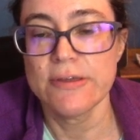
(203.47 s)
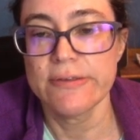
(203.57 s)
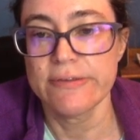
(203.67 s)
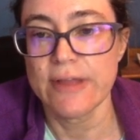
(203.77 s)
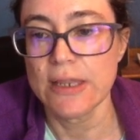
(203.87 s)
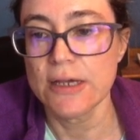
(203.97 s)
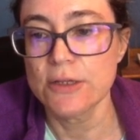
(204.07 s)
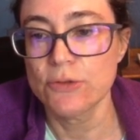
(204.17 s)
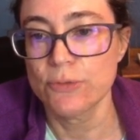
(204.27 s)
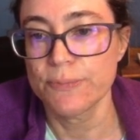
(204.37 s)

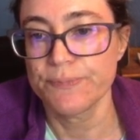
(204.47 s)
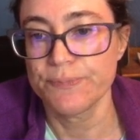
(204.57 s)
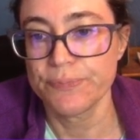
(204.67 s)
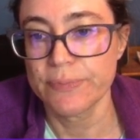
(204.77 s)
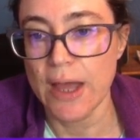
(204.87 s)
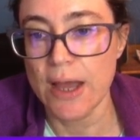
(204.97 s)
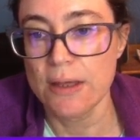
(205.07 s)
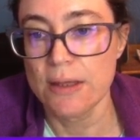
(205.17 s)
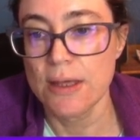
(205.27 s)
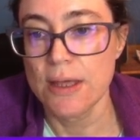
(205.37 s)
instalando,
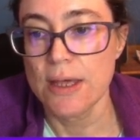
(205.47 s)
tá?